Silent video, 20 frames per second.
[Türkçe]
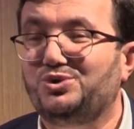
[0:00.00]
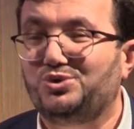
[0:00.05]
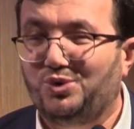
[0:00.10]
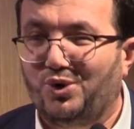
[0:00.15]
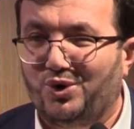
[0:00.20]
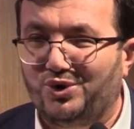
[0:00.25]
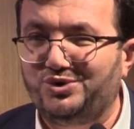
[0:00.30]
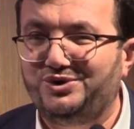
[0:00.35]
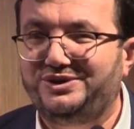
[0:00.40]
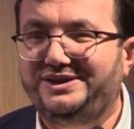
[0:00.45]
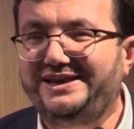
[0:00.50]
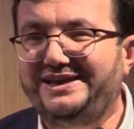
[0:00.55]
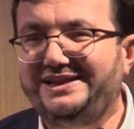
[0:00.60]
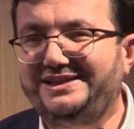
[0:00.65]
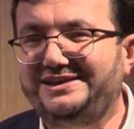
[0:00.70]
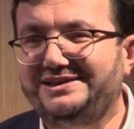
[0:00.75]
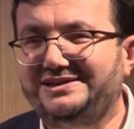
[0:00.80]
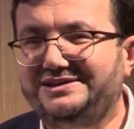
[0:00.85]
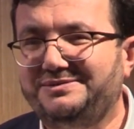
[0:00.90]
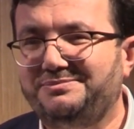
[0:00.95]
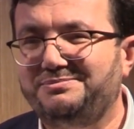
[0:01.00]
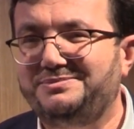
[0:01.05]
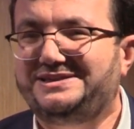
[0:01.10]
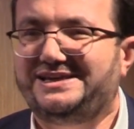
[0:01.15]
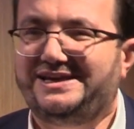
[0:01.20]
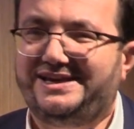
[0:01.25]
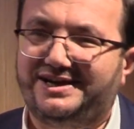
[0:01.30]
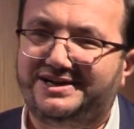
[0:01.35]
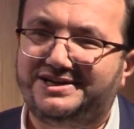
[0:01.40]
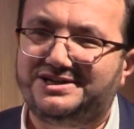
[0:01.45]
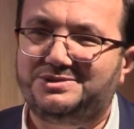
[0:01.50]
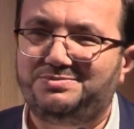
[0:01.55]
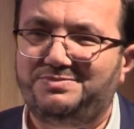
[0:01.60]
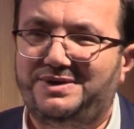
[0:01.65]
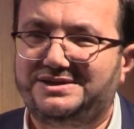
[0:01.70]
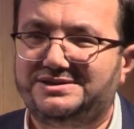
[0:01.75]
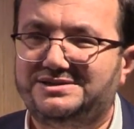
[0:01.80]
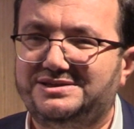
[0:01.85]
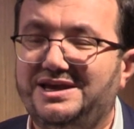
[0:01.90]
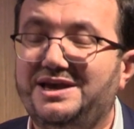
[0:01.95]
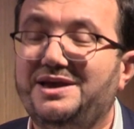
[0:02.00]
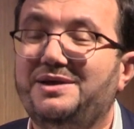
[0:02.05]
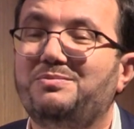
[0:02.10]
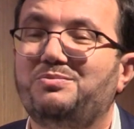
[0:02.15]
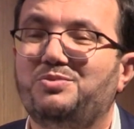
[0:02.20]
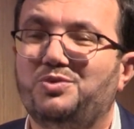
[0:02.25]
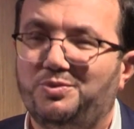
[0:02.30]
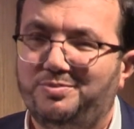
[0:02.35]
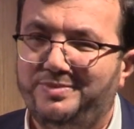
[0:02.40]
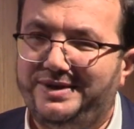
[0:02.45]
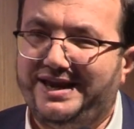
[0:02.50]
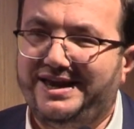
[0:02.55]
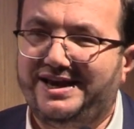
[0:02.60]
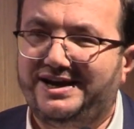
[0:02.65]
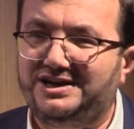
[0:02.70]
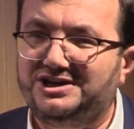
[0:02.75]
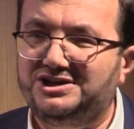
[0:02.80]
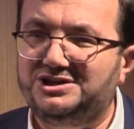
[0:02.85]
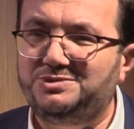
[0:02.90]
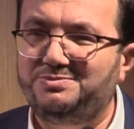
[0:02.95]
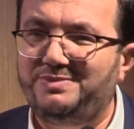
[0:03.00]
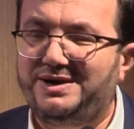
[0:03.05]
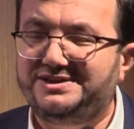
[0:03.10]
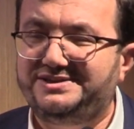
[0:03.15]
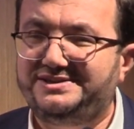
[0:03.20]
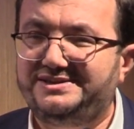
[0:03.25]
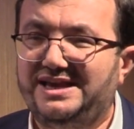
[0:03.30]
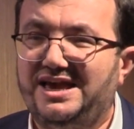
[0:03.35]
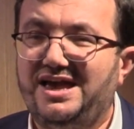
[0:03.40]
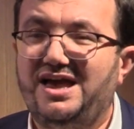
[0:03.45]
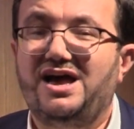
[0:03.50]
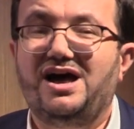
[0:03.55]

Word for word: doğru değildir, bize yakışmaz, mümine yakışmaz.